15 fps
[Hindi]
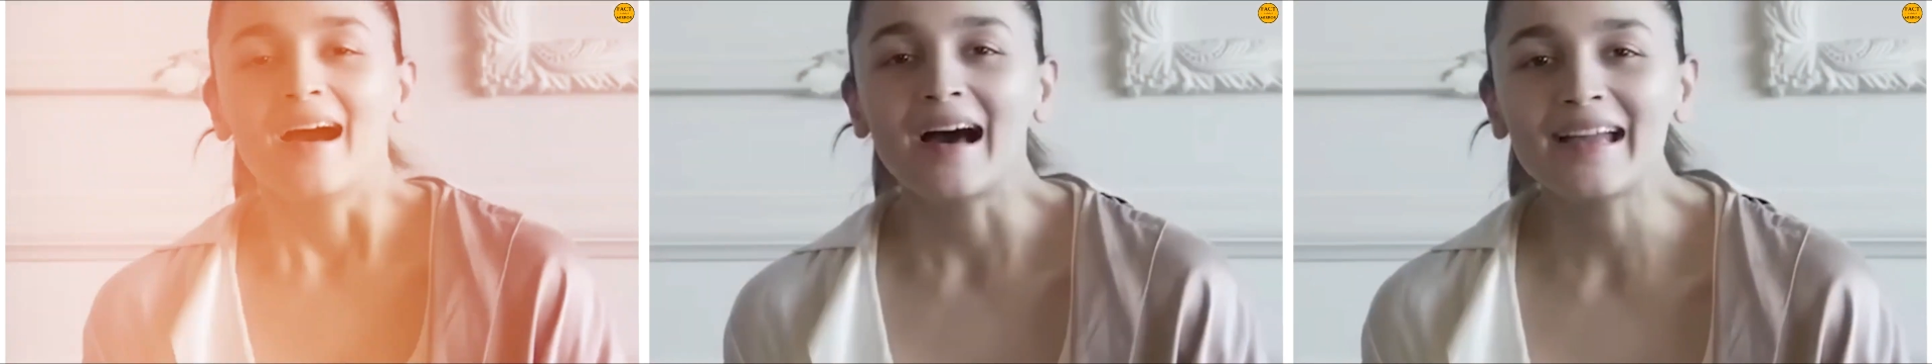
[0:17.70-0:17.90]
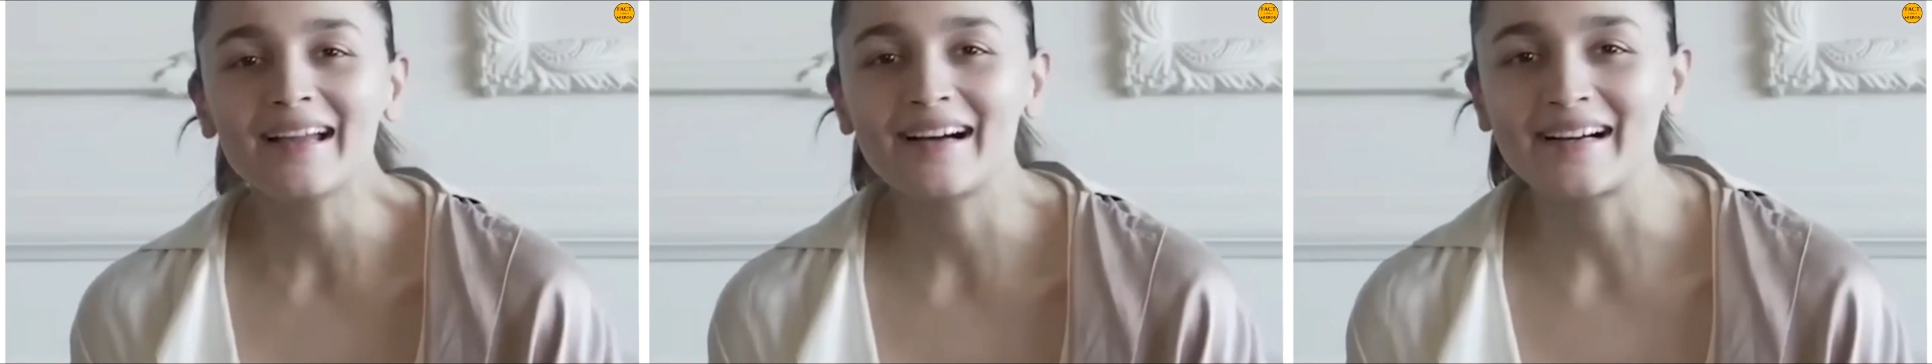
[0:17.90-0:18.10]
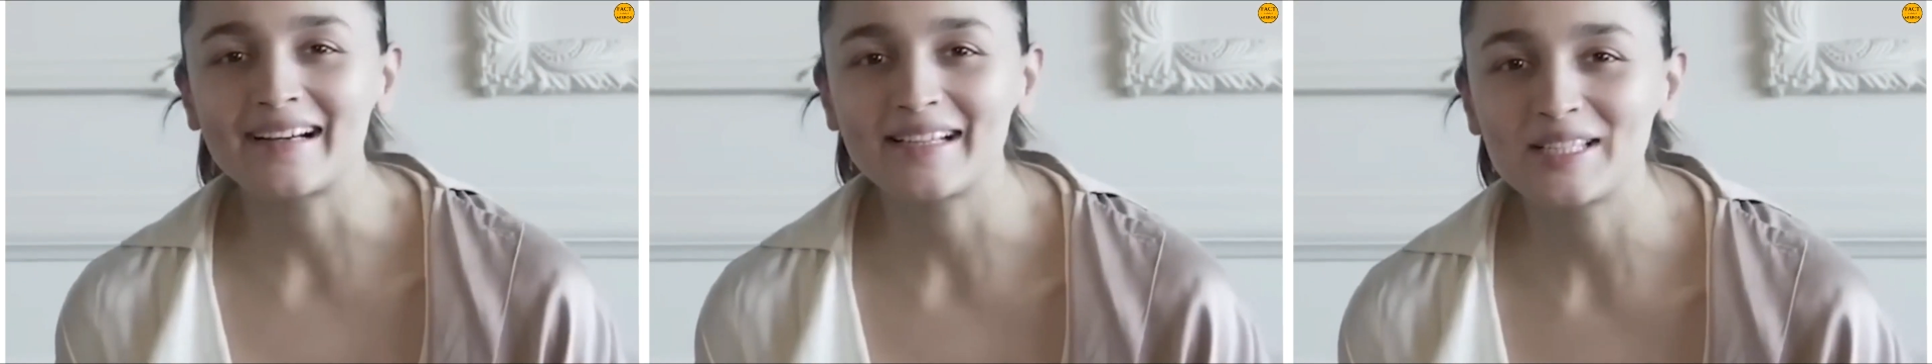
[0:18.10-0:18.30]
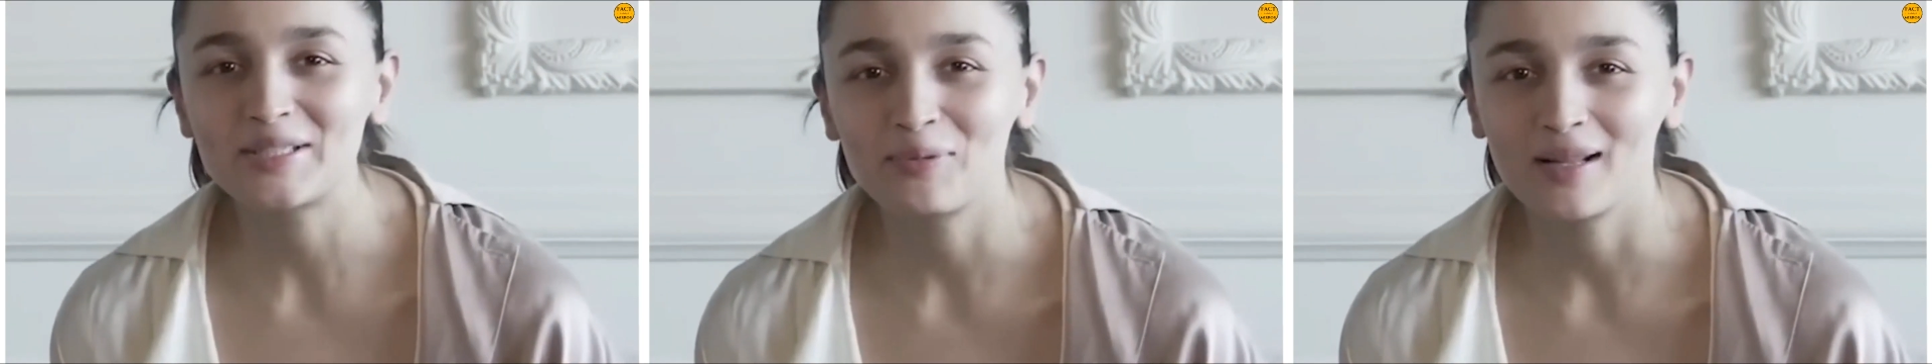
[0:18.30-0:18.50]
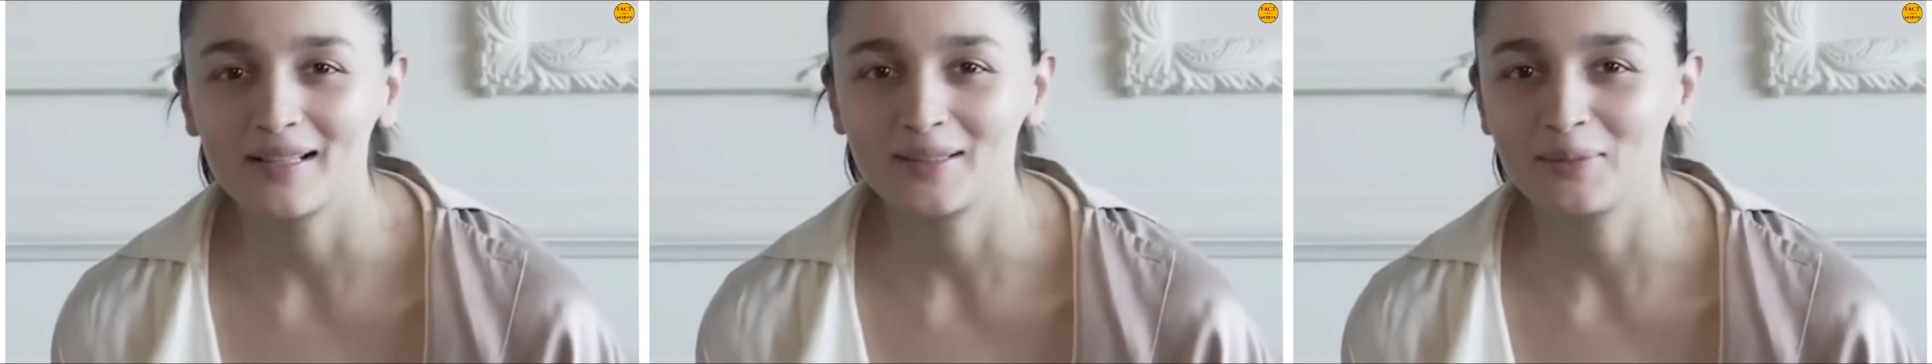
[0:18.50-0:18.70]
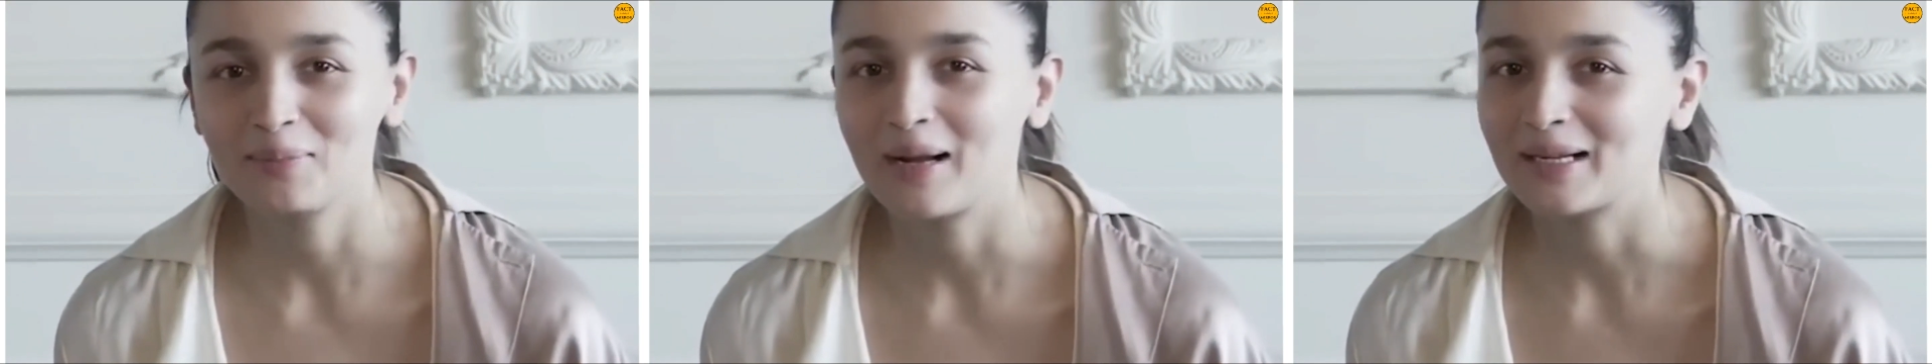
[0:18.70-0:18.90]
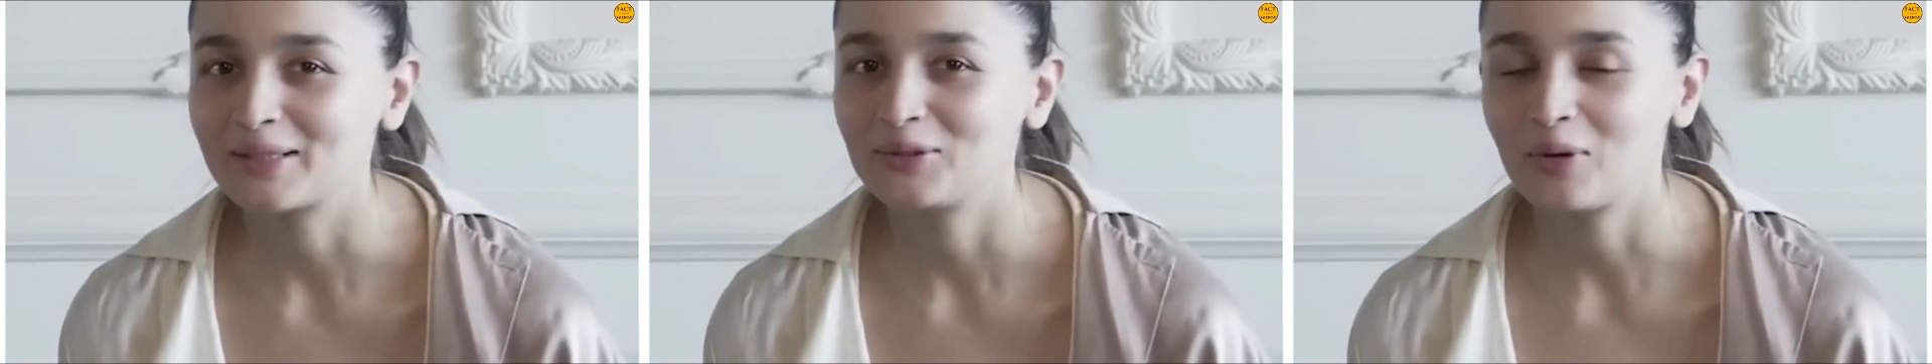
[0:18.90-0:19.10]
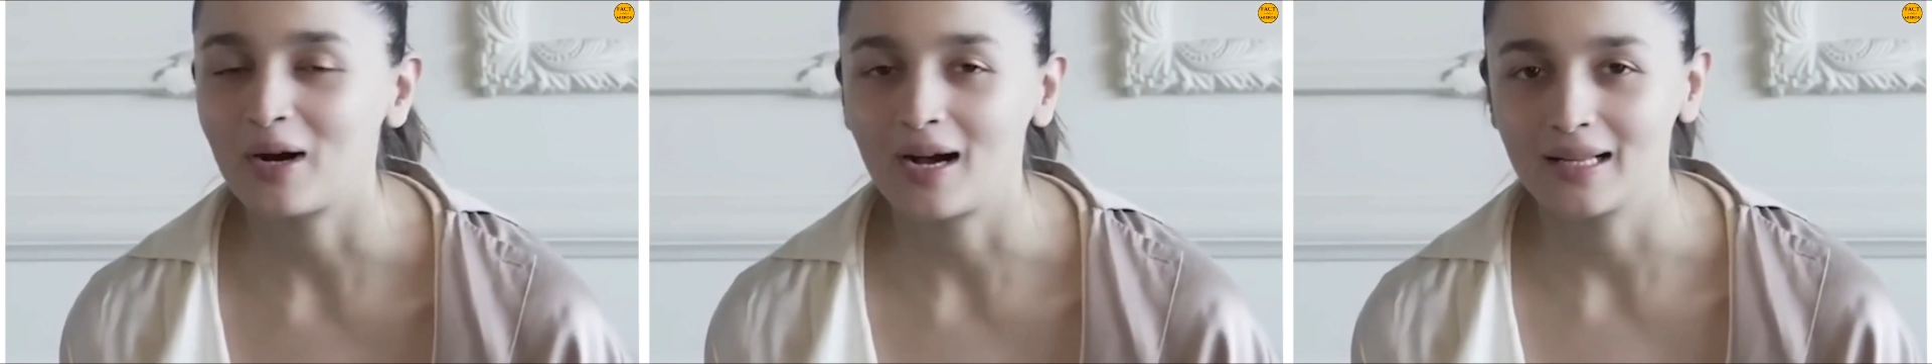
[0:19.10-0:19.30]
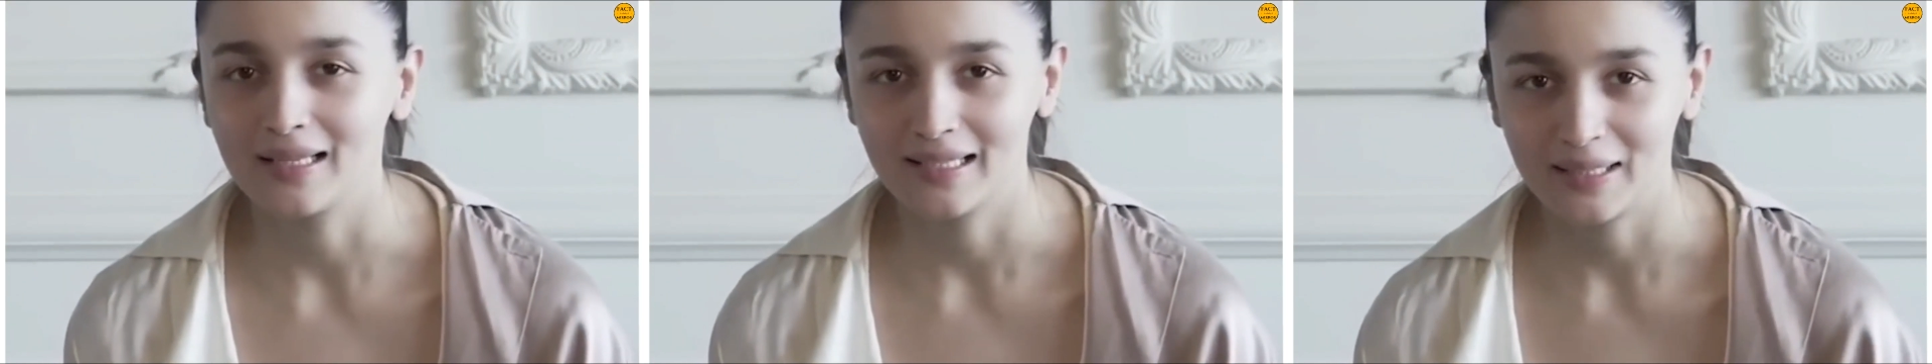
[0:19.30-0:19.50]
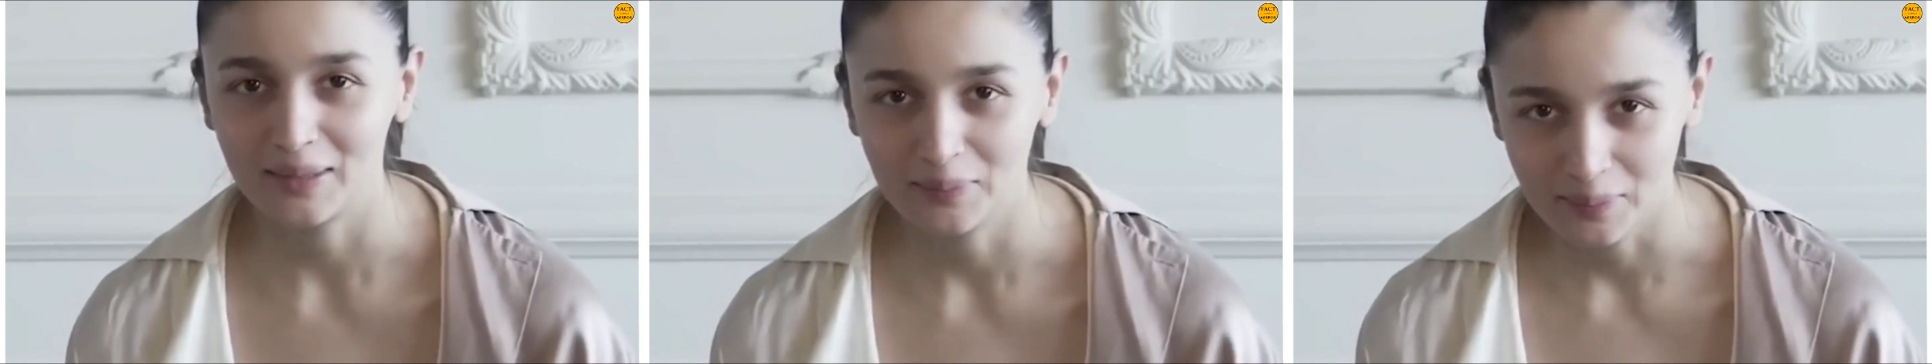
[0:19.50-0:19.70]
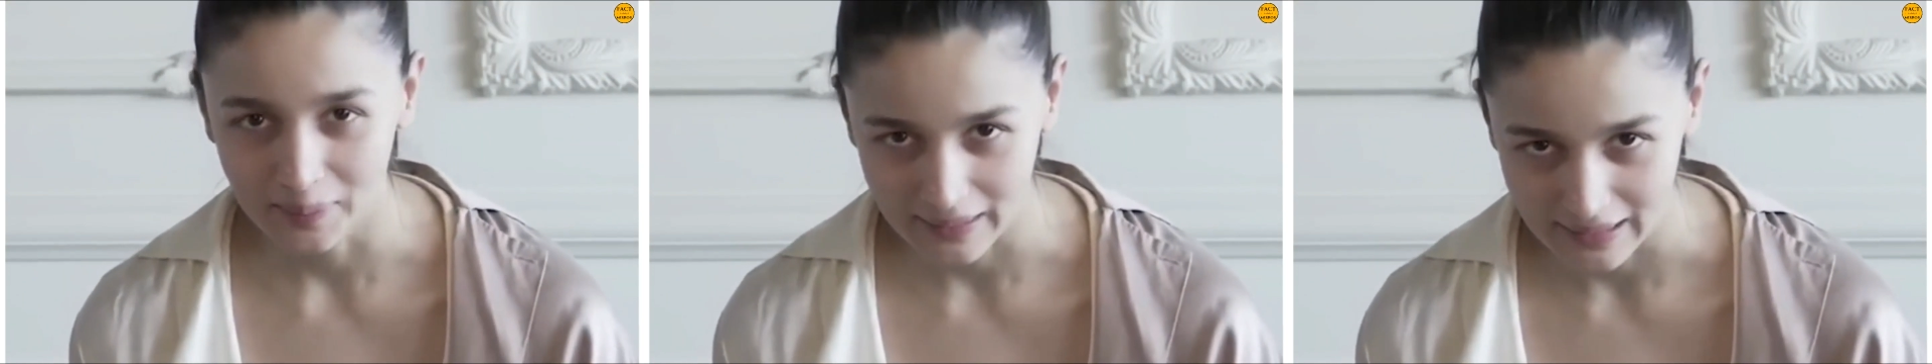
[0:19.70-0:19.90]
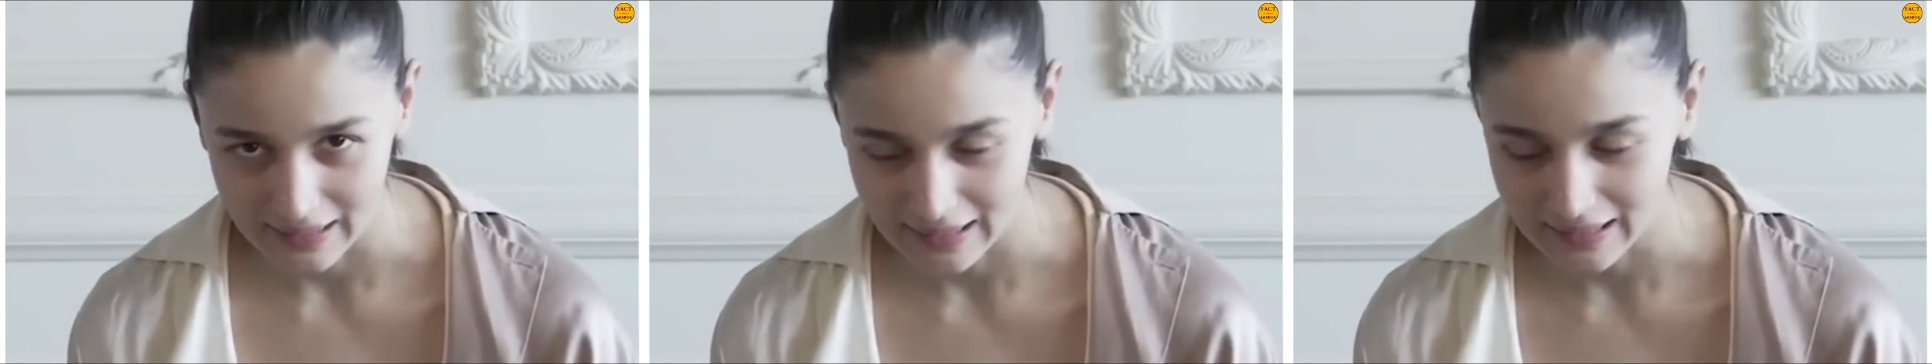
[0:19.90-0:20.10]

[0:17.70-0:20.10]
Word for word: दोस्तों आलिया भट्ट वैसे तो काफी